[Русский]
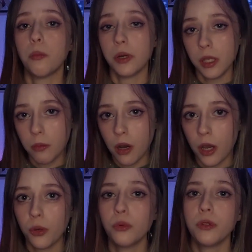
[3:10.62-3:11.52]

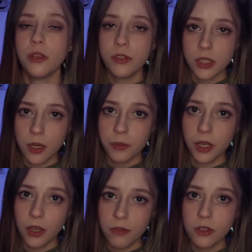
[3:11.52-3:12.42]
Понимаю, не всем
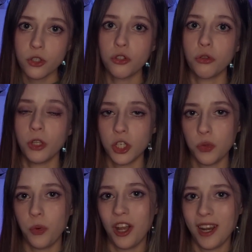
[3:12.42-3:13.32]
нравится, что наше
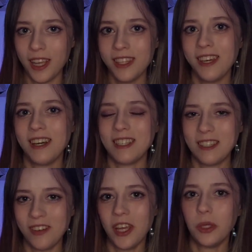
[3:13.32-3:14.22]
поколение
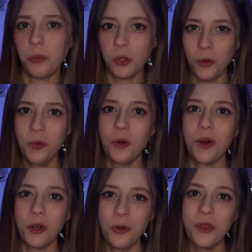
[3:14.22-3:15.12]
оставляет потомкам
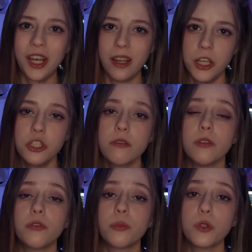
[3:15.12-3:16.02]
огромное количество
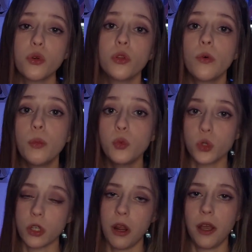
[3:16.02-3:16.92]
информационного
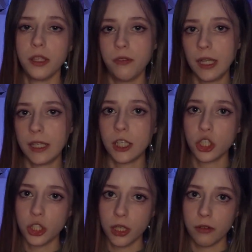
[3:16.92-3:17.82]
мусора, а не великие
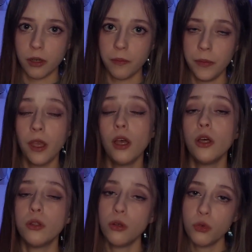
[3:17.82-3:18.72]
шедевры.
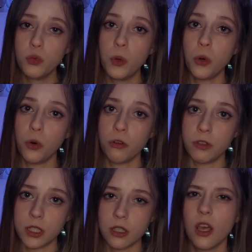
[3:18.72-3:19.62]
Но успокою
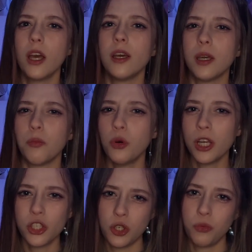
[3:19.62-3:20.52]
вас, я
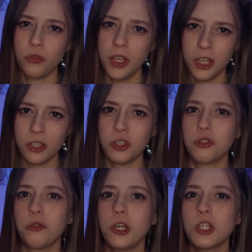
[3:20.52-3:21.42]
более чем уверена,
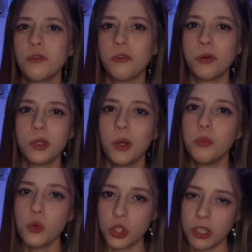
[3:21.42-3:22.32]
что даже во времена
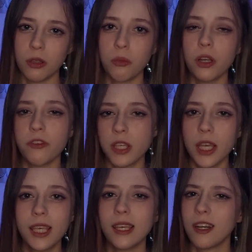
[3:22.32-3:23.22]
Пушкина были
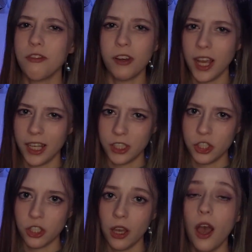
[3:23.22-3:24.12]
всякие
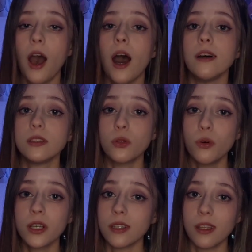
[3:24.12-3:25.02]
рафлянычи, а
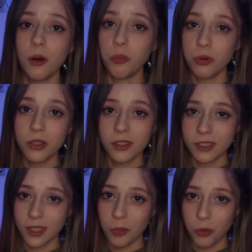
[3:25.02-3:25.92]
сколько там было
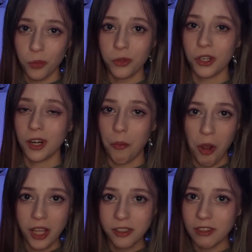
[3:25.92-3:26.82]
низкопробных
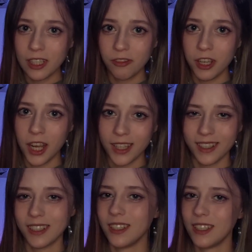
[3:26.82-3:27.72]
романов для дворянок,
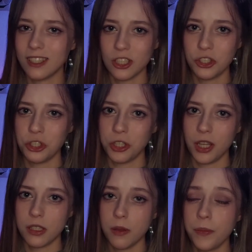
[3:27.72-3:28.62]
не
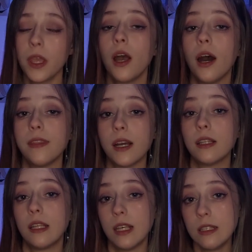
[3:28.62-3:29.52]
сосчитать. Однако
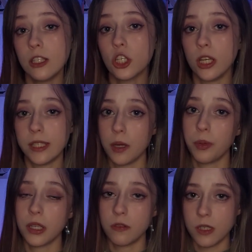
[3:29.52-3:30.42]
до нас дошли те
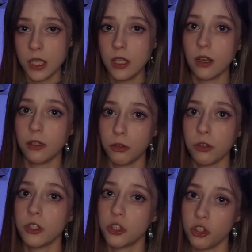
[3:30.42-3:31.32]
произведения,
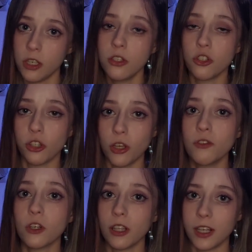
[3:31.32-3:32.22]
которые сейчас
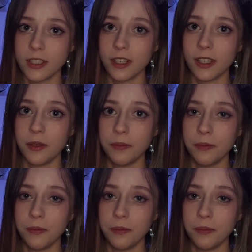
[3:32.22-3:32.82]
считаются классикой.